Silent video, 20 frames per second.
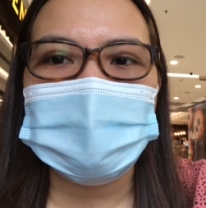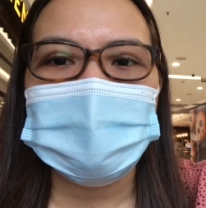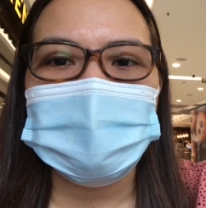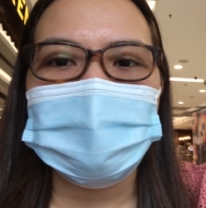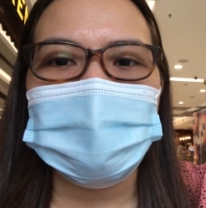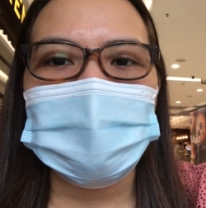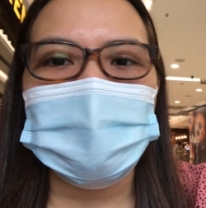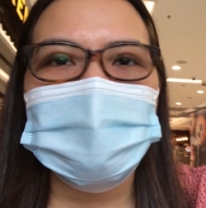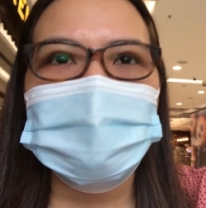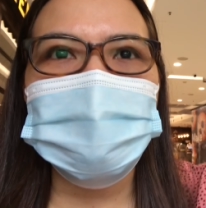
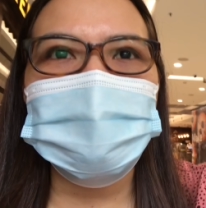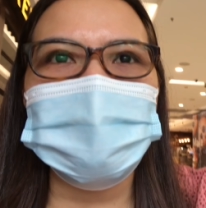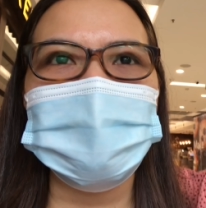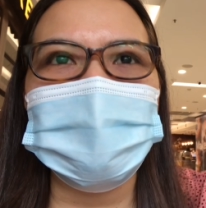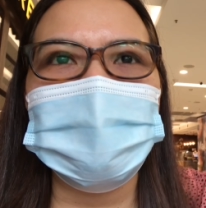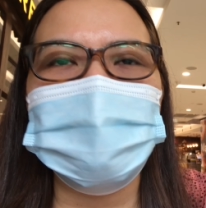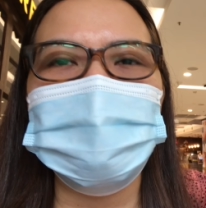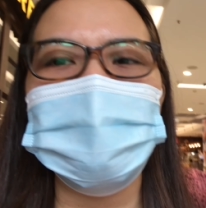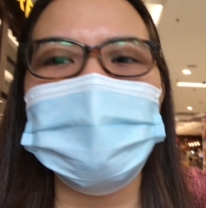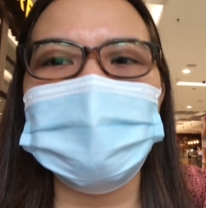Nakaupo lang
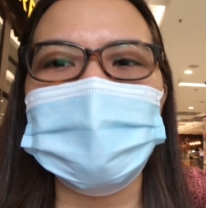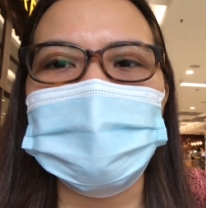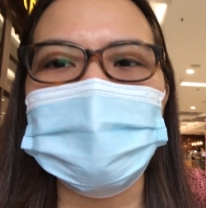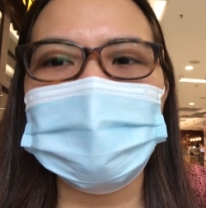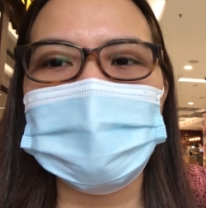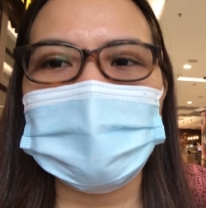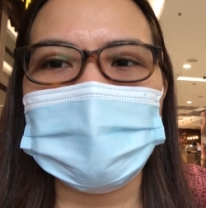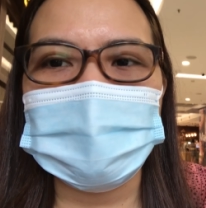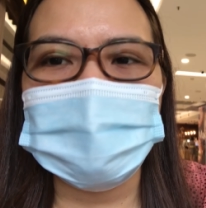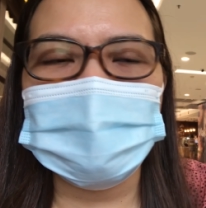kami dito
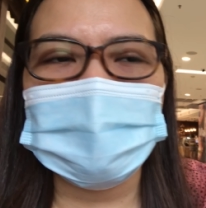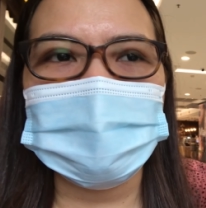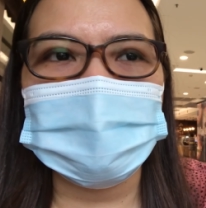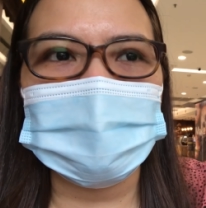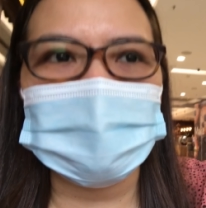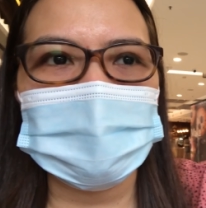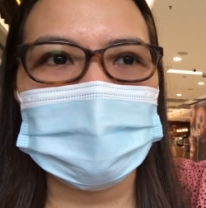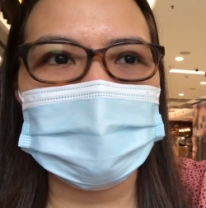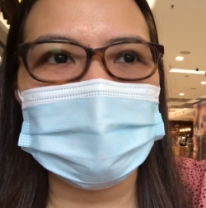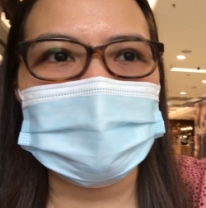habang
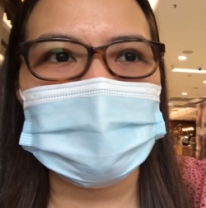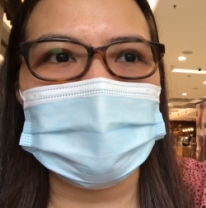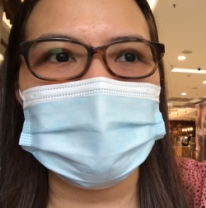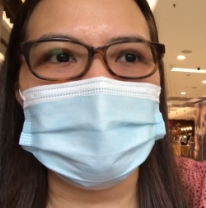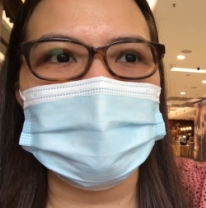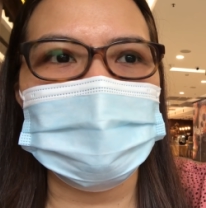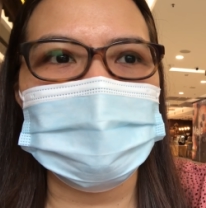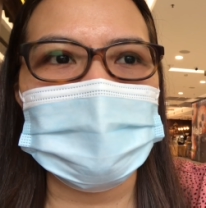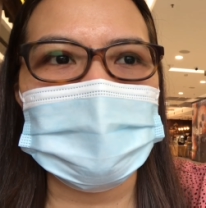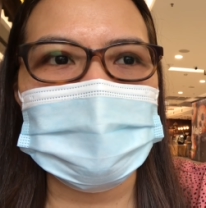naghihintay
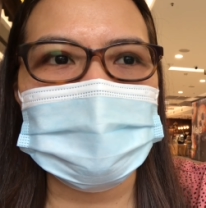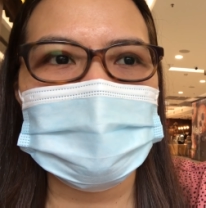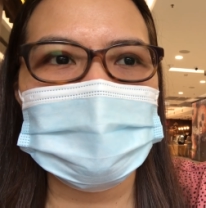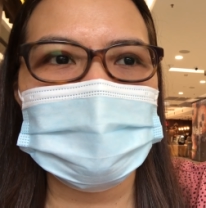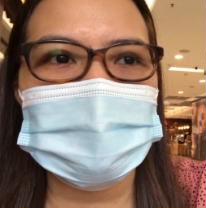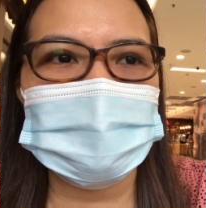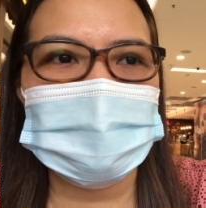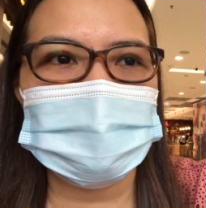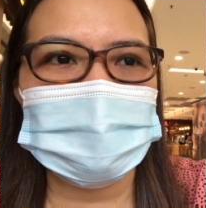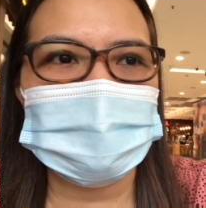ng bus
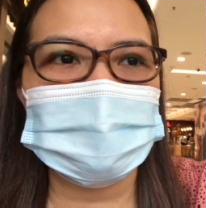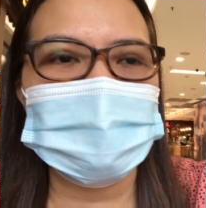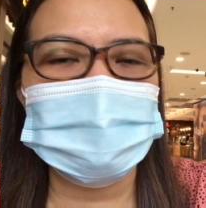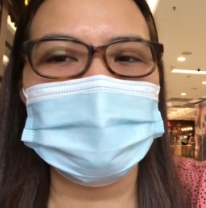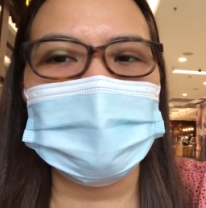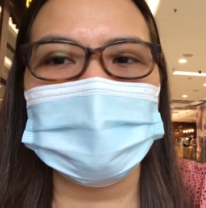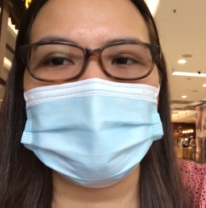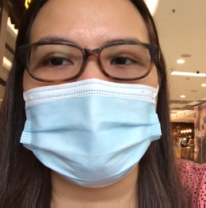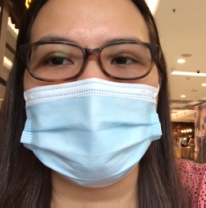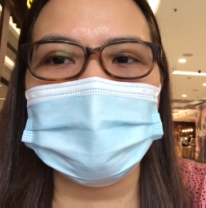
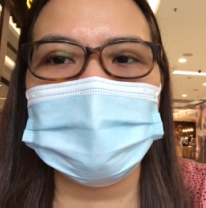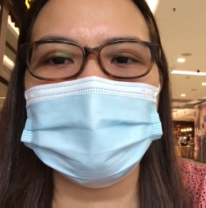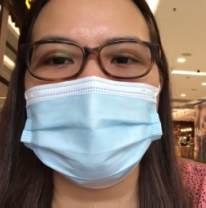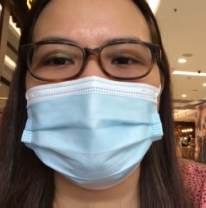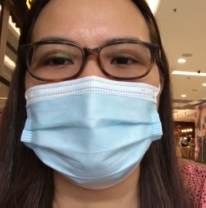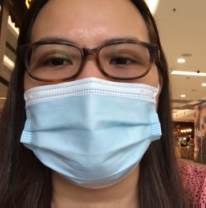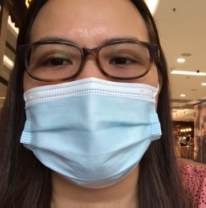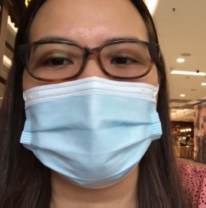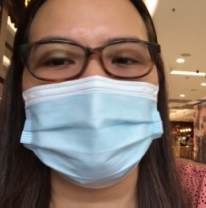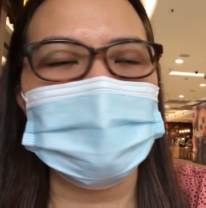para at least
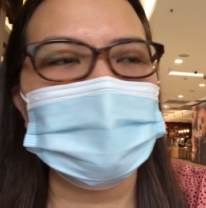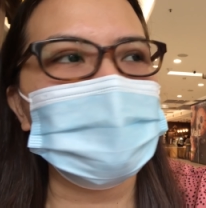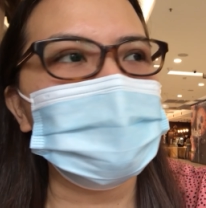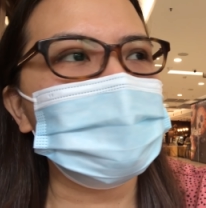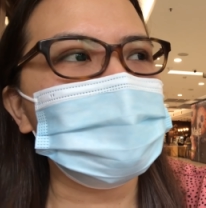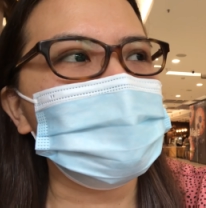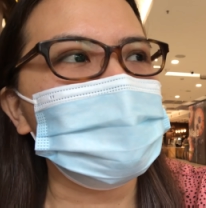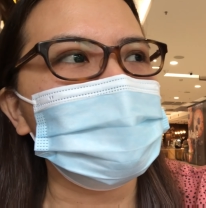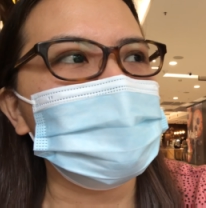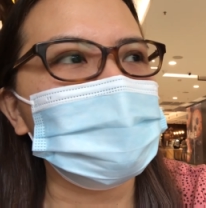malamig
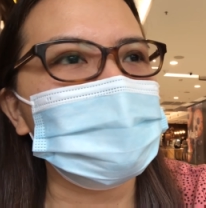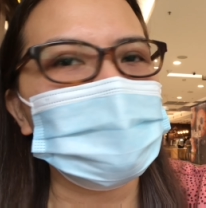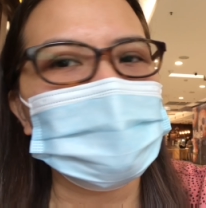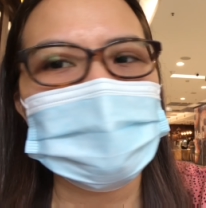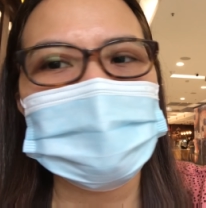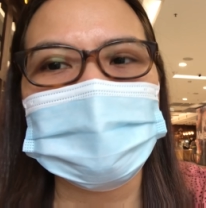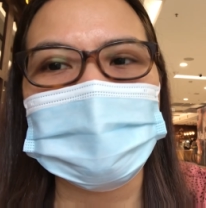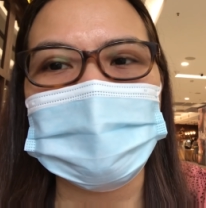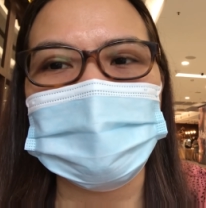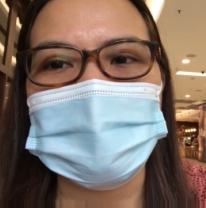kasi ang init
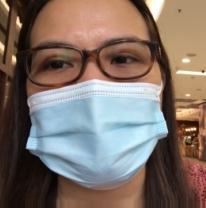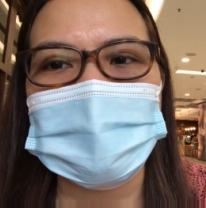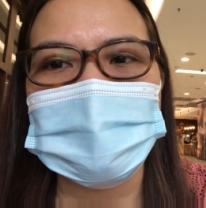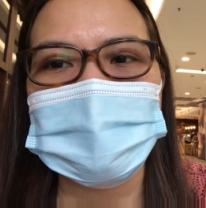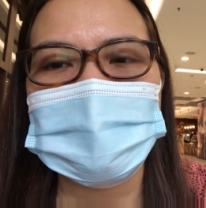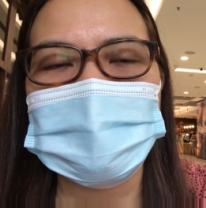sa labas.